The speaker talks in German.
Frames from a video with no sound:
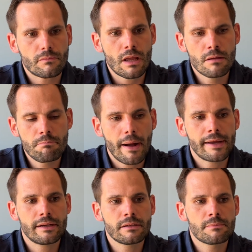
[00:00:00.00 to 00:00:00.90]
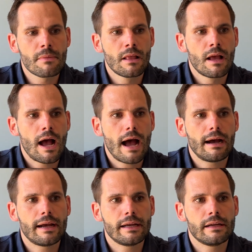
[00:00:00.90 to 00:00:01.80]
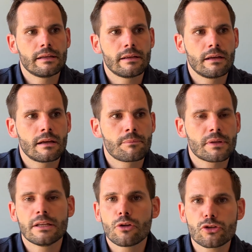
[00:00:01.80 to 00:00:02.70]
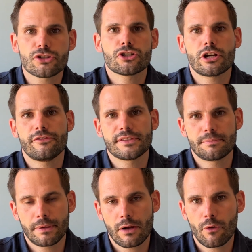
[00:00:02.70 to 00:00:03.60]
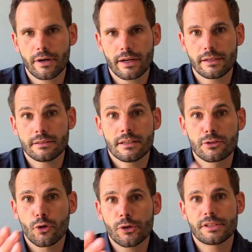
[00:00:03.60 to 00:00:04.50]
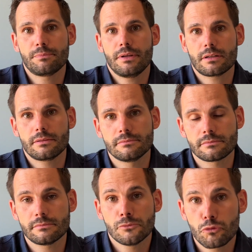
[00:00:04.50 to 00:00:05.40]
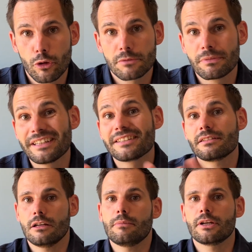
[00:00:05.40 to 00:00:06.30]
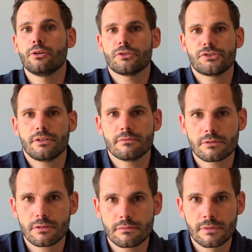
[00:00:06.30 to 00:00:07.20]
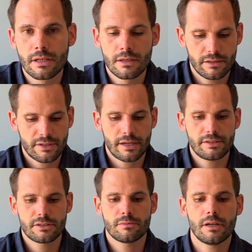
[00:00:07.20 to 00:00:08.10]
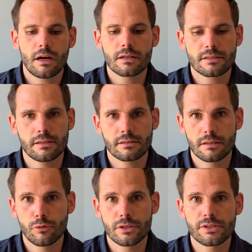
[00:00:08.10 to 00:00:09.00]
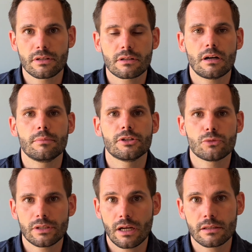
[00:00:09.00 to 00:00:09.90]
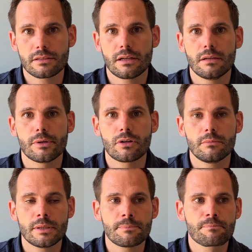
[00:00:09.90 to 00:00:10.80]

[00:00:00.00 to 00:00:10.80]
in Bayern, eine Genossenschaftsbrauerei, den Reutberg. Und dort bin ich selber Genosse. So. Das heißt, zu meinem 18. Geburtstag habe ich dort Anteile bekommen,